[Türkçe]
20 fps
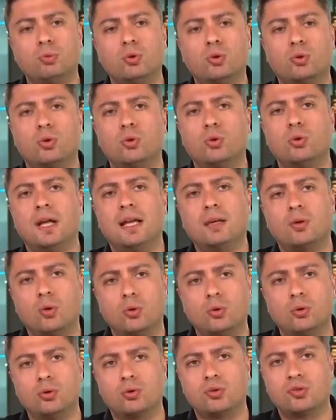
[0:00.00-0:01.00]
bu konular
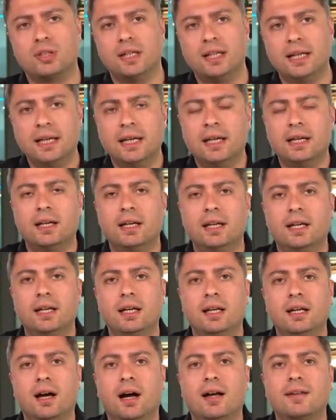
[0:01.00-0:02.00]
oldukça
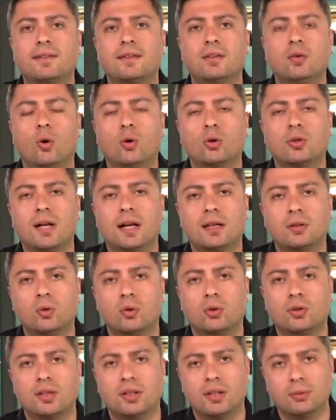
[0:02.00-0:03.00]
e, aslında ortak
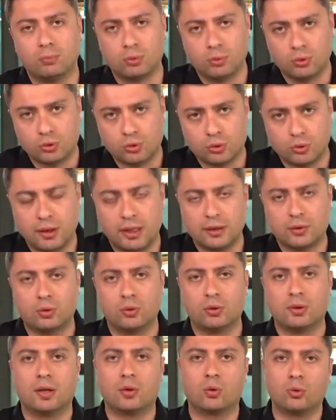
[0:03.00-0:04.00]
noktada buluşulan
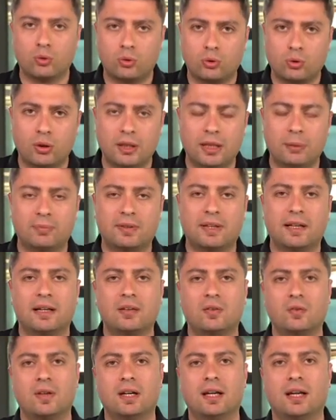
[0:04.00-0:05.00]
konular onu söyleyeyim
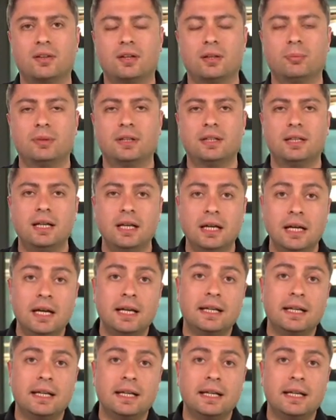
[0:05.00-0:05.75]
transfer anlamında.